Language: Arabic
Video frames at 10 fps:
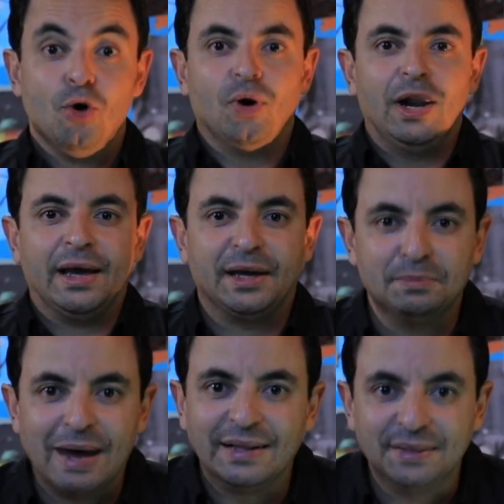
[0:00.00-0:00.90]
ولكن
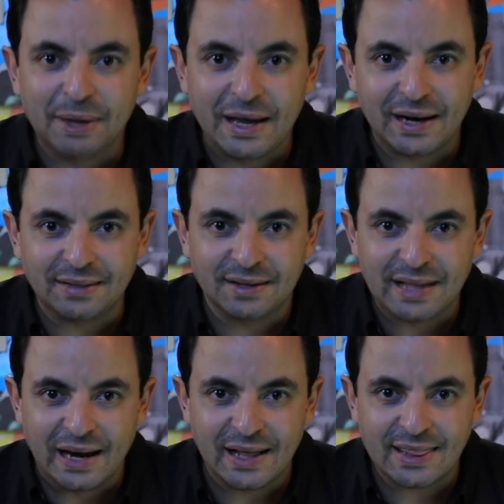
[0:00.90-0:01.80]
بعد ما يردد
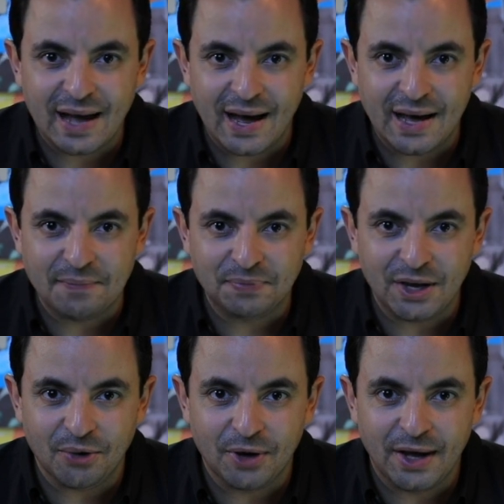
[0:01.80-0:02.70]
على الضحايا
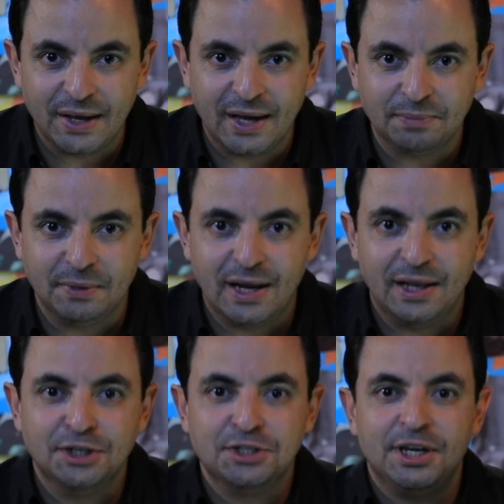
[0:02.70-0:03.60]
متاعه آيات من
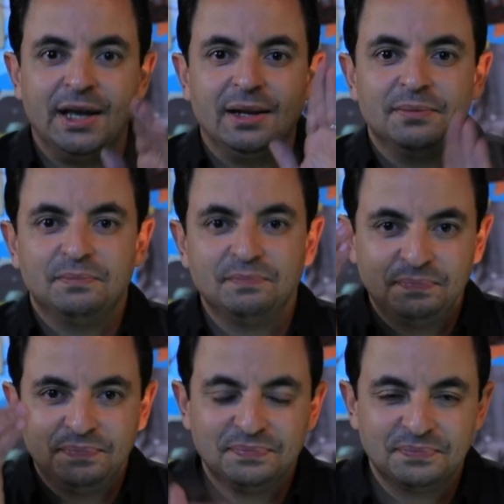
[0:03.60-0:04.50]
الإنجيل
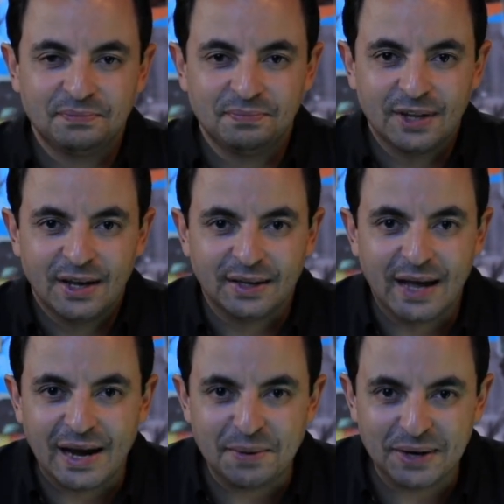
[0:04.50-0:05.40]

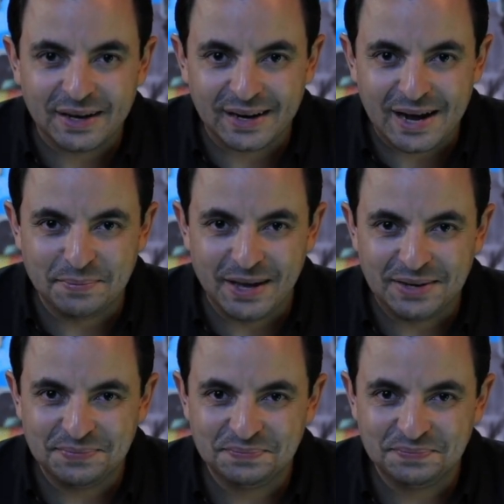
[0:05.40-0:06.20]
يرحمك الرحمن